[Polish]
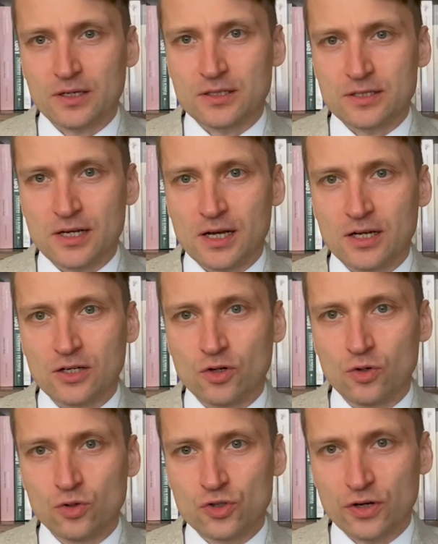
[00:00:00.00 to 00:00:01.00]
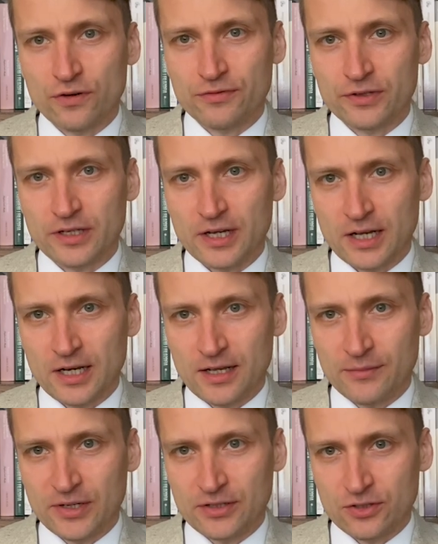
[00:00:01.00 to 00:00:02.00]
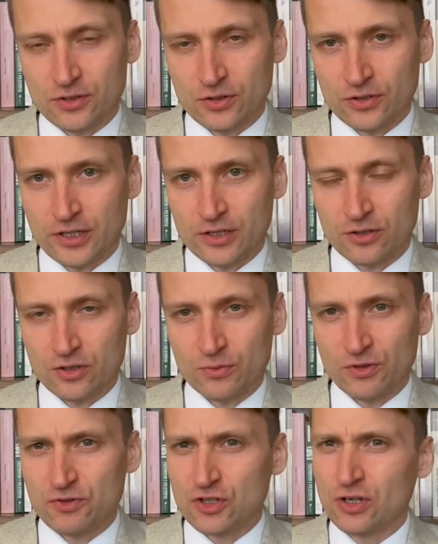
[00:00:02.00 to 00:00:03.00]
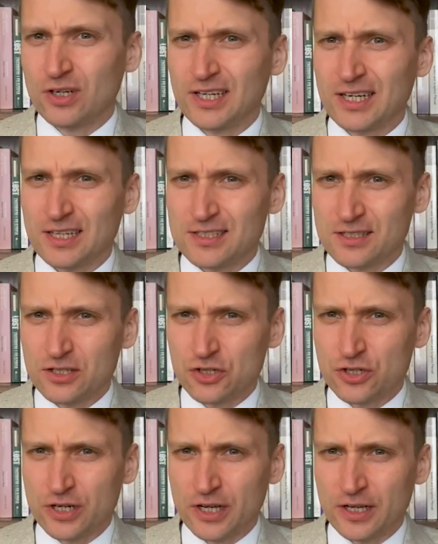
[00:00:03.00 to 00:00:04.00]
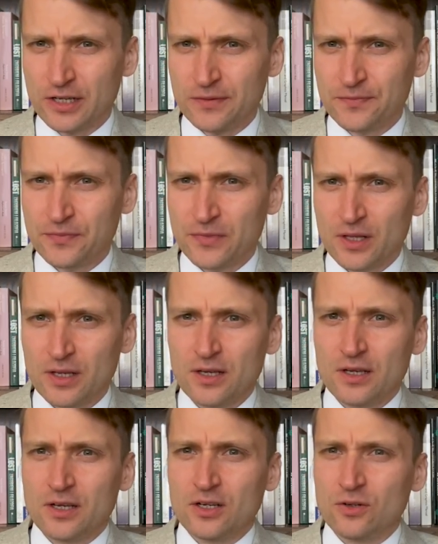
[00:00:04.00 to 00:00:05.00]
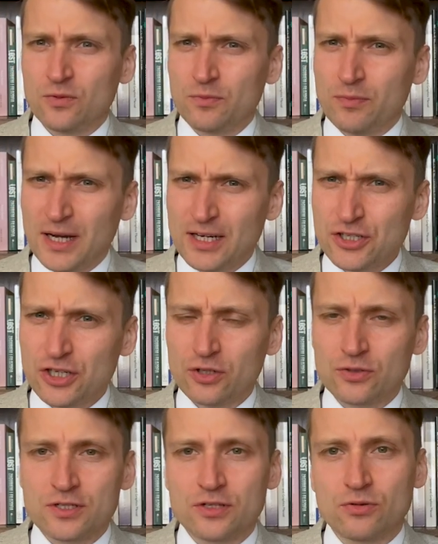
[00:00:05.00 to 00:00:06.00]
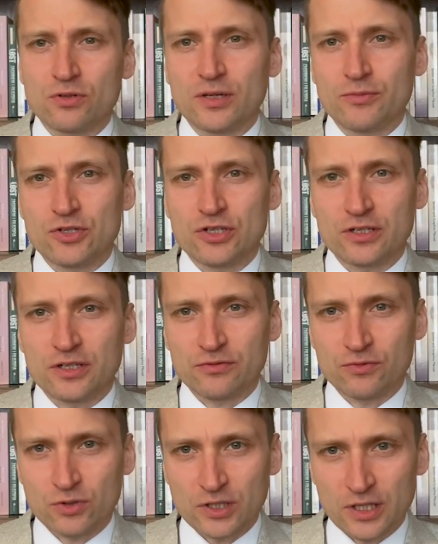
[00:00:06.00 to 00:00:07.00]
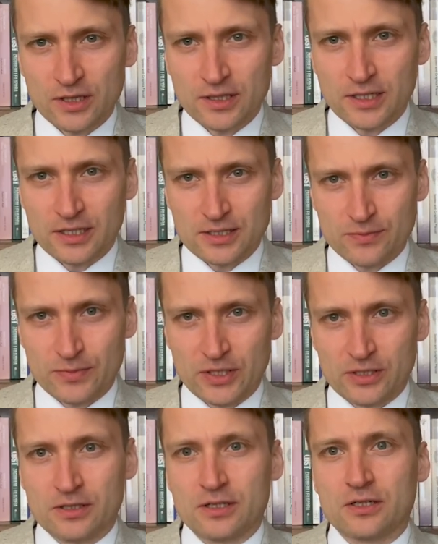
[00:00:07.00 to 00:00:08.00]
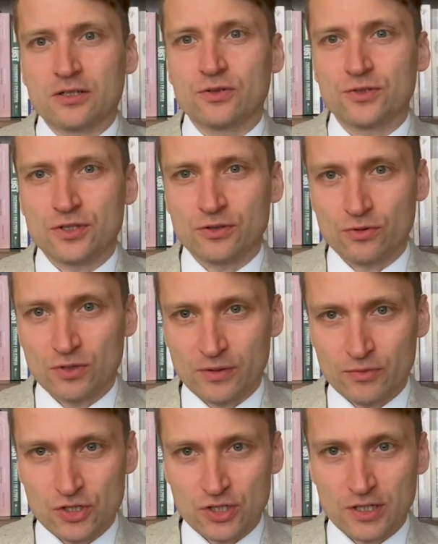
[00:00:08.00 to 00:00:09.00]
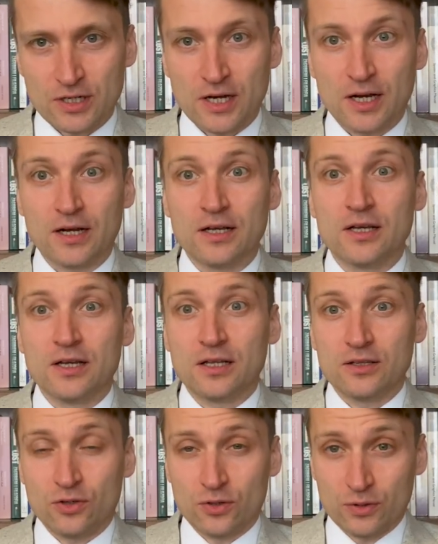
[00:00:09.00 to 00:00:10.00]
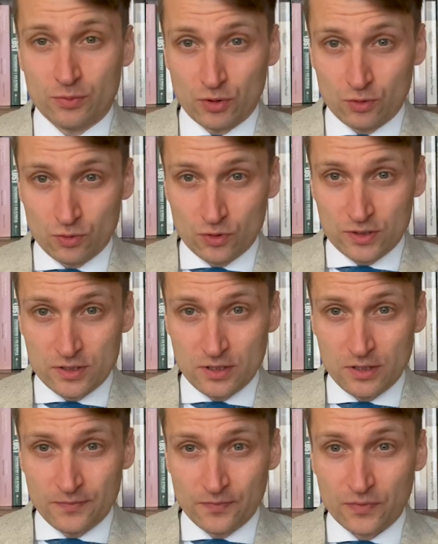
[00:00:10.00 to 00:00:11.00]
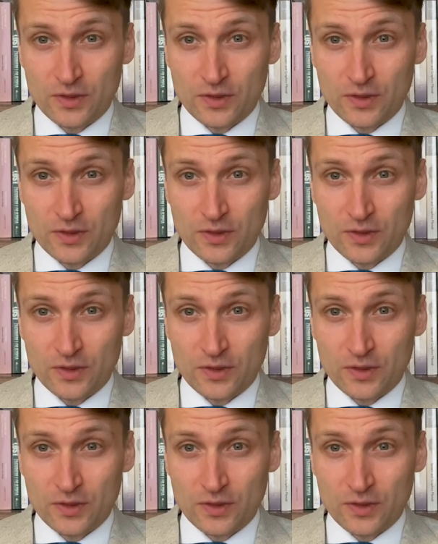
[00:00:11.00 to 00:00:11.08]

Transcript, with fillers: za kluczowy element teorii ekonomii. W szkole klasycznej bardziej koncentrujemy się na dwóch innych aspektach. Koncentrujemy się na teorii produkcji